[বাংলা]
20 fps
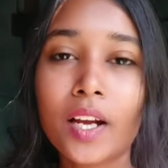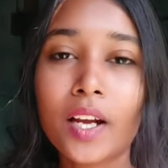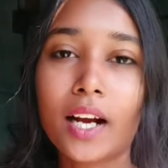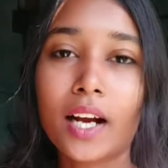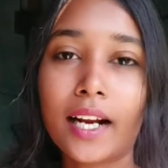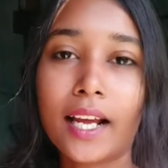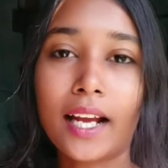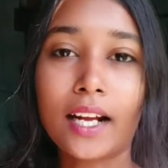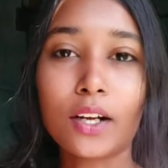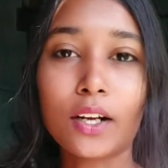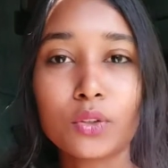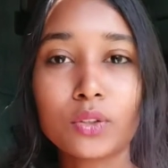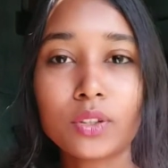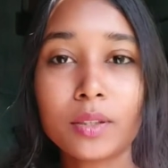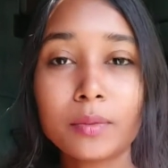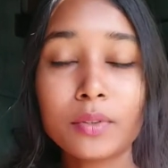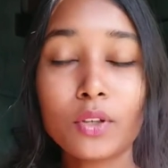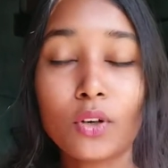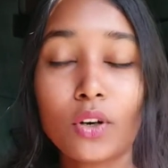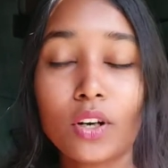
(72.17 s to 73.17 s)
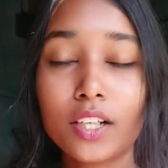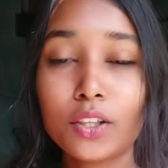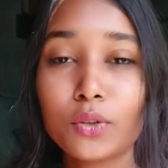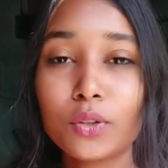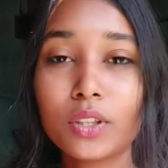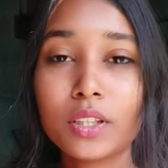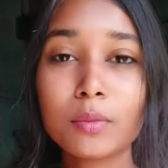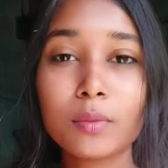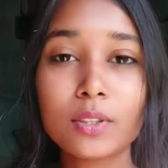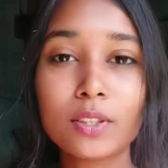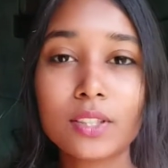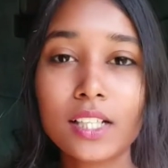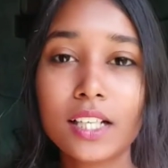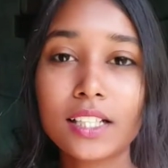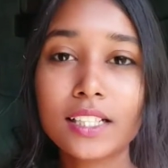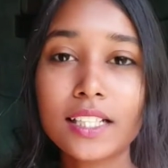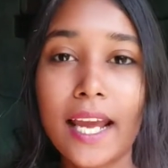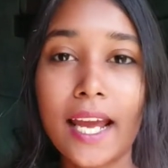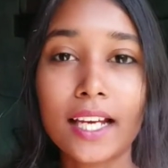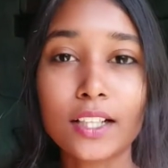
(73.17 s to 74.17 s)
আর এখন আমি ঘরে ঢুকে বসে
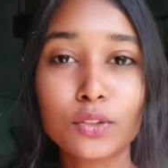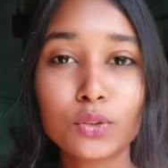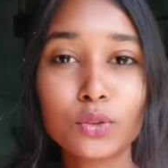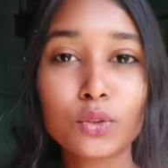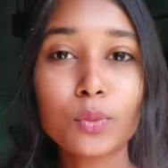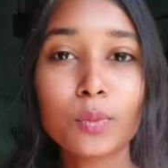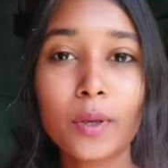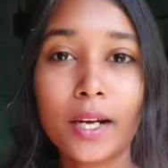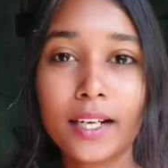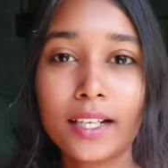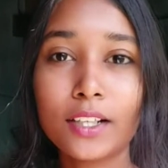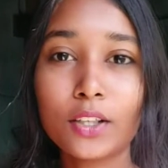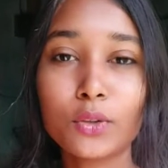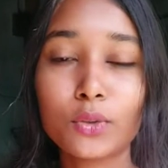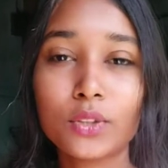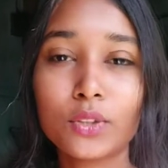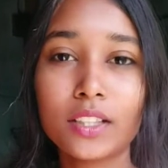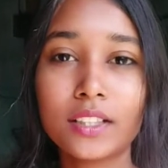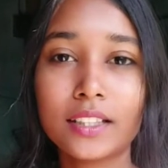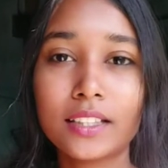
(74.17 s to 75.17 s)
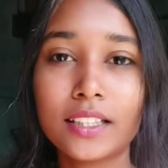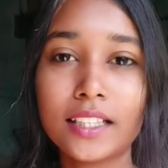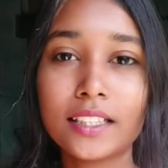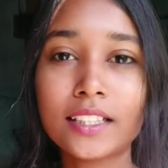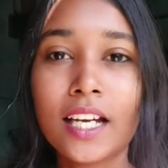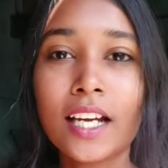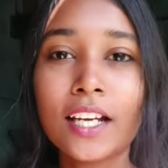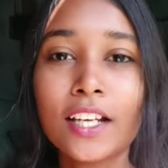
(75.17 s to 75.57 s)
আছি এত বাইরে রোদের তেজ